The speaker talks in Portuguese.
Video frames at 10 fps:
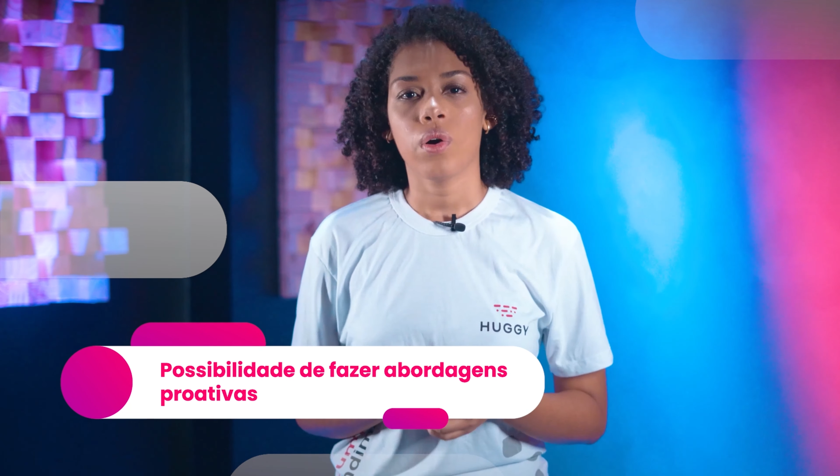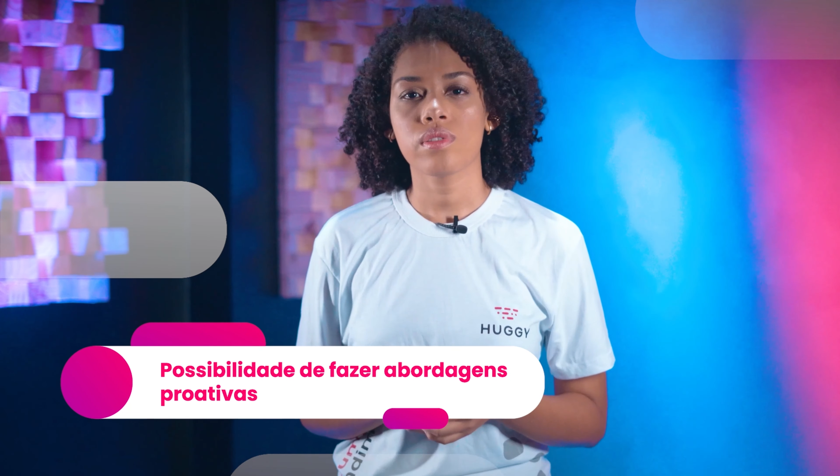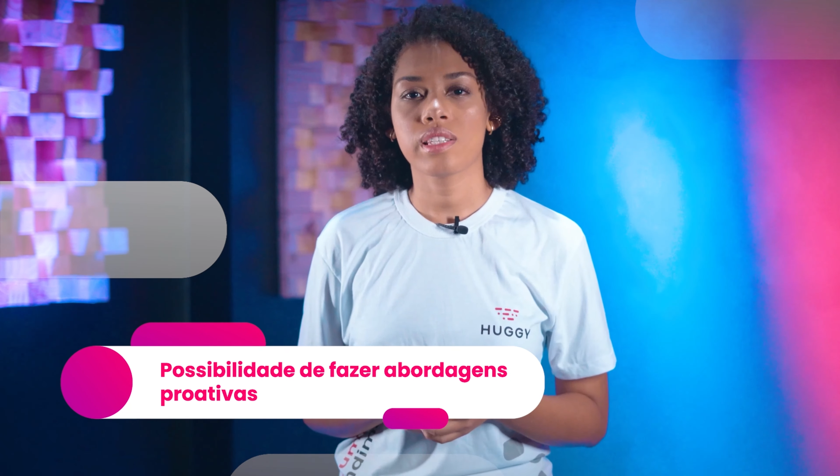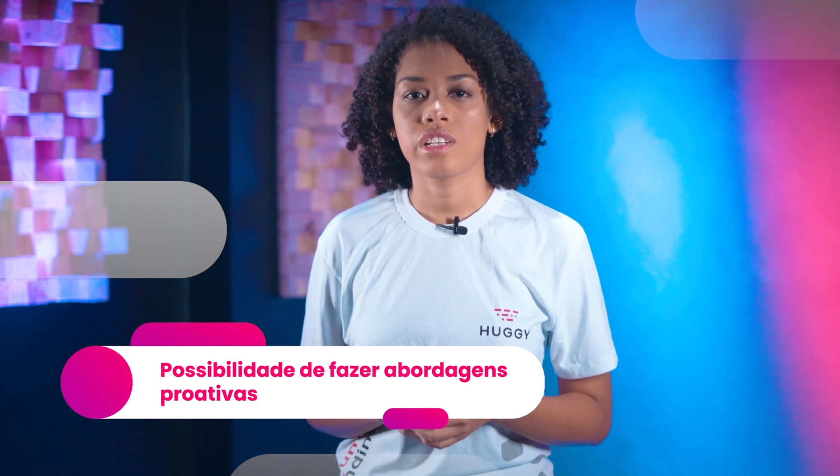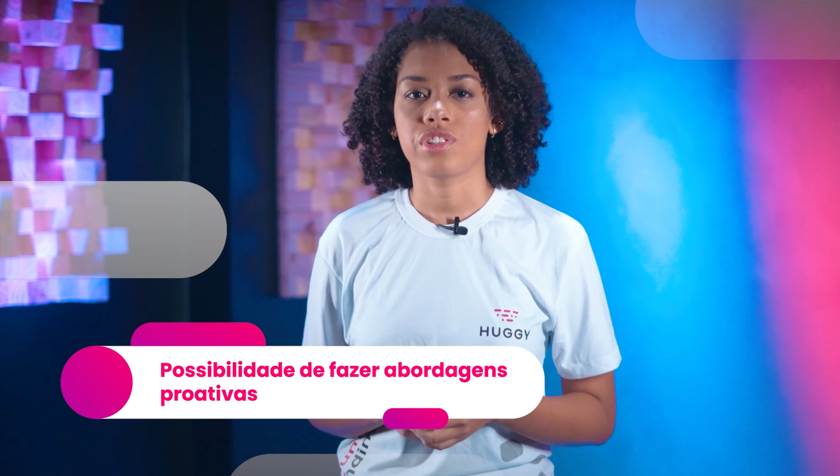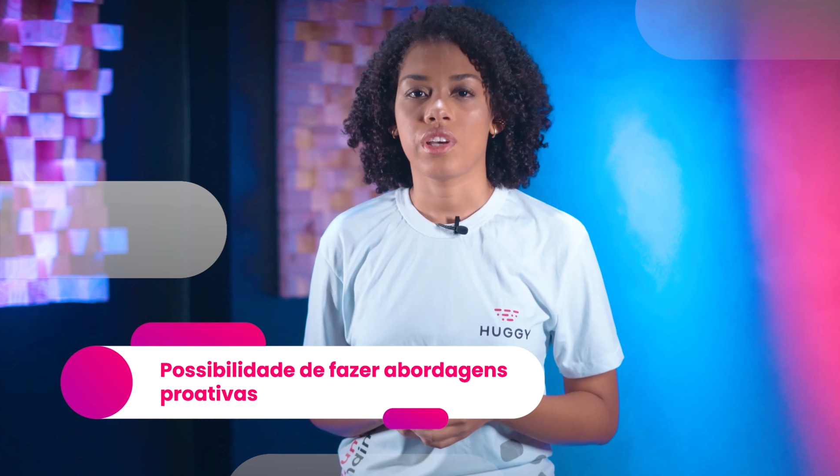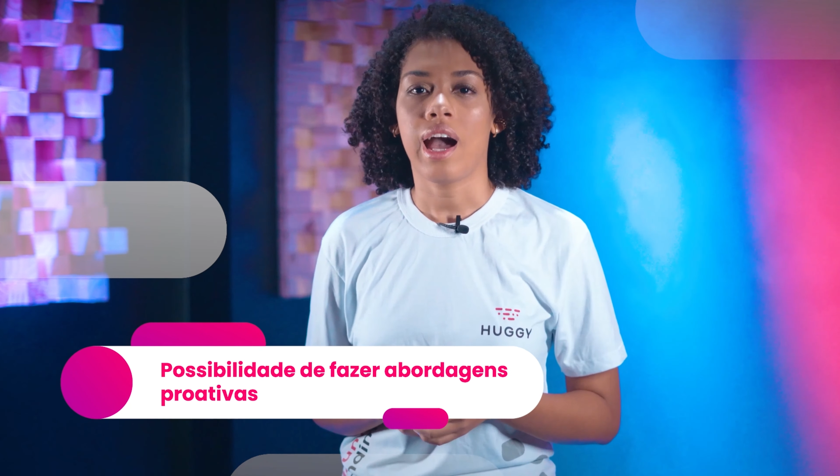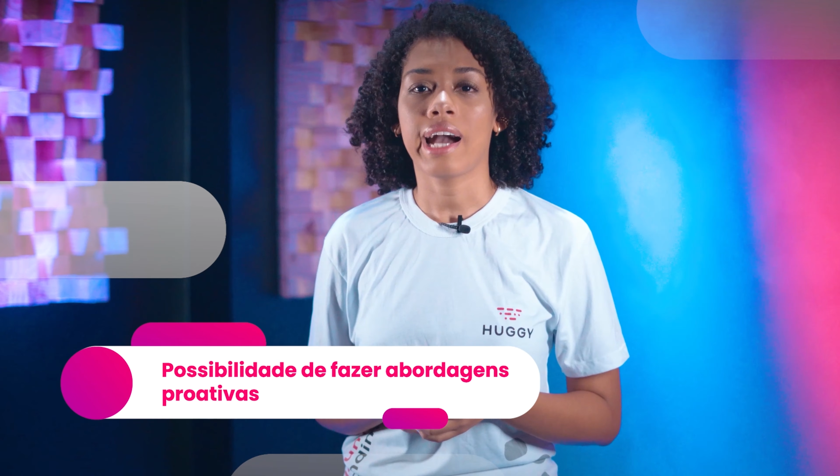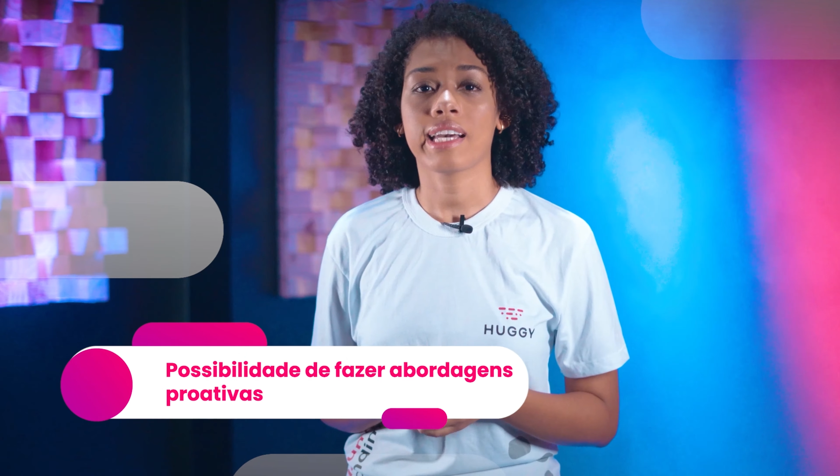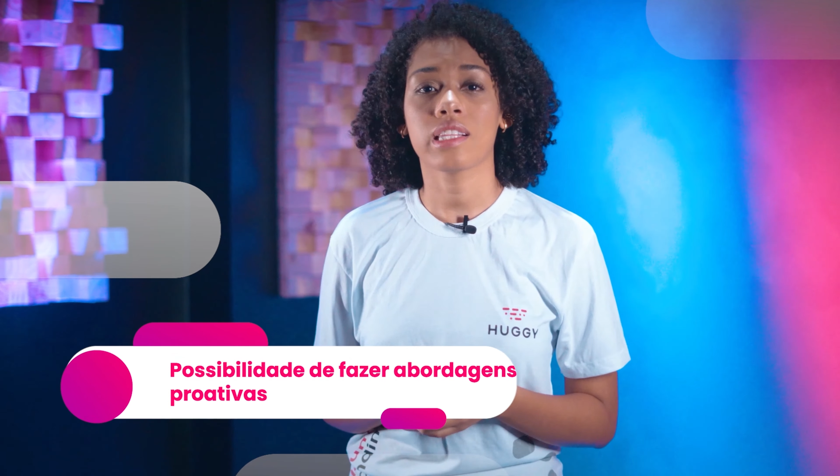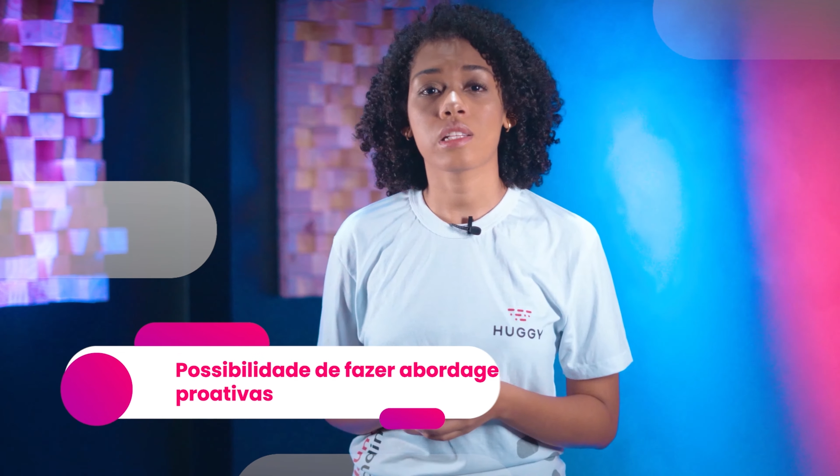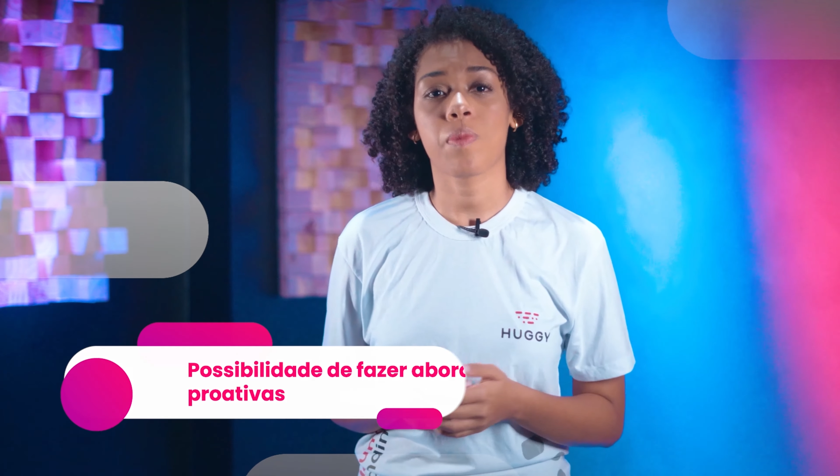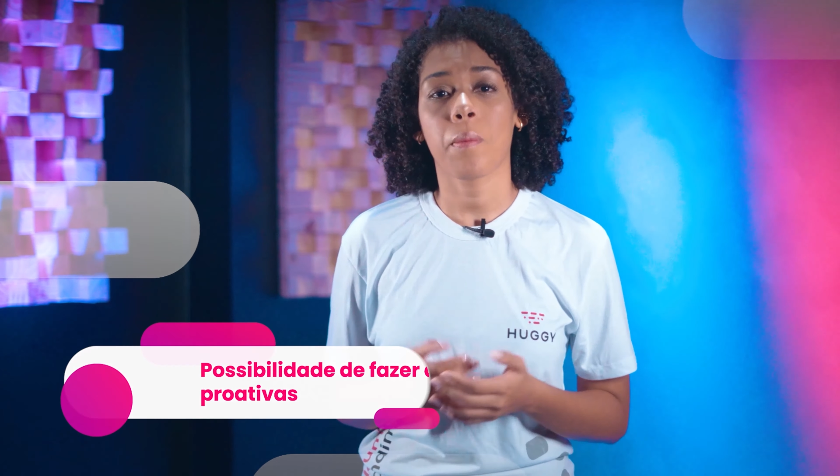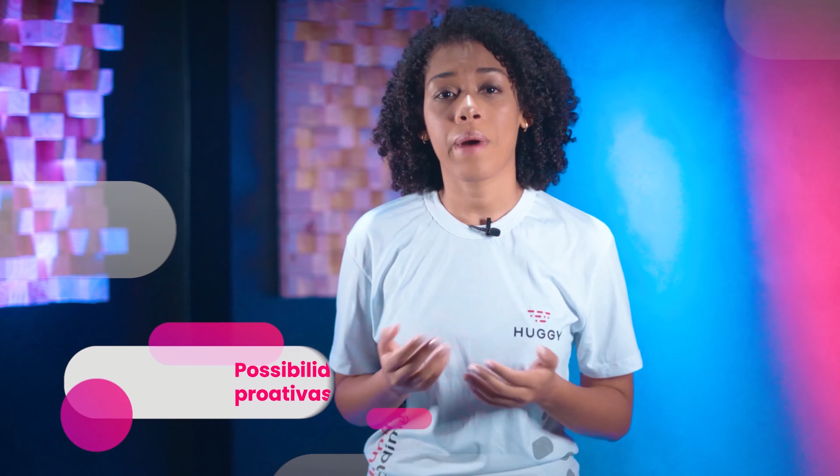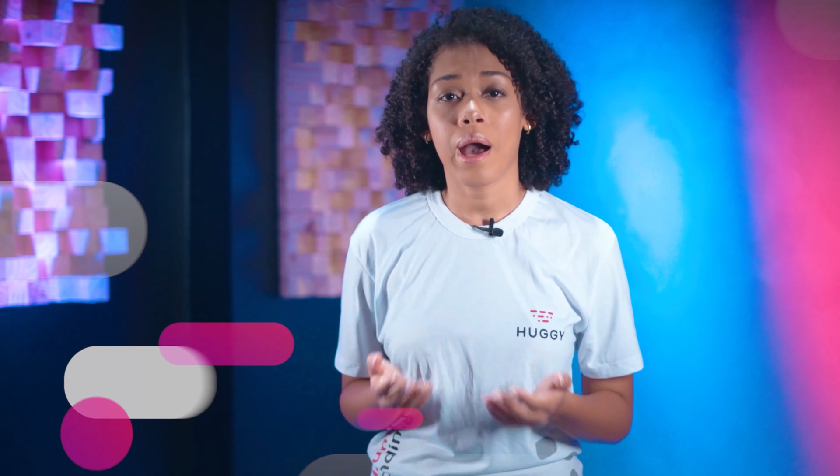ou seja, aqueles
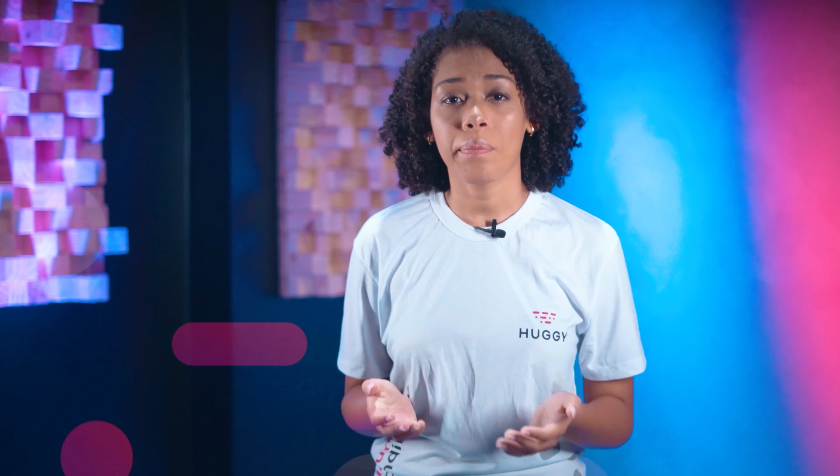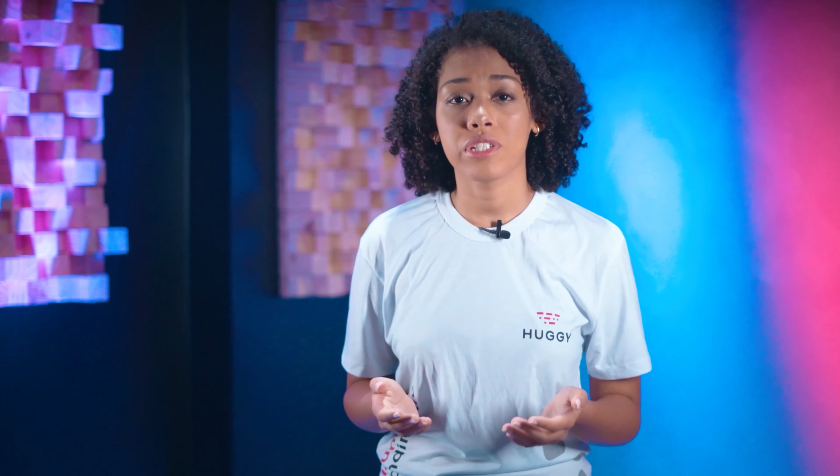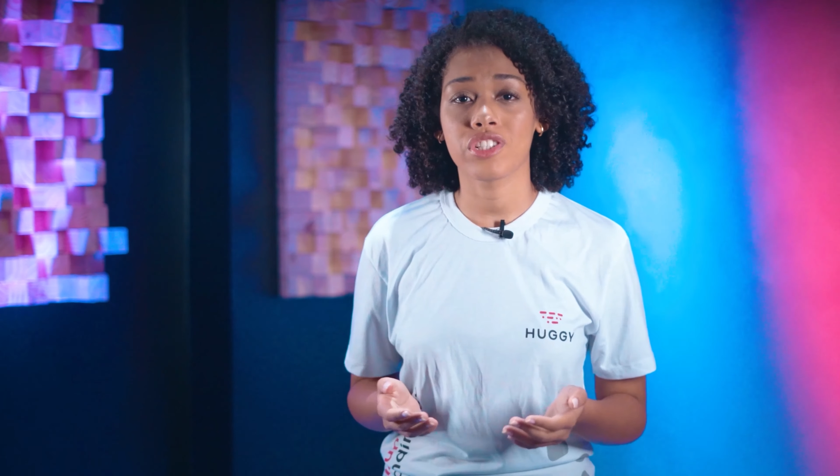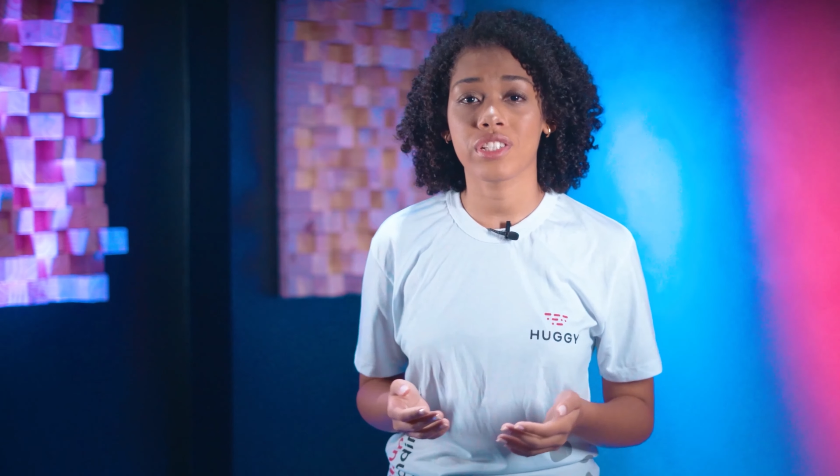pop-ups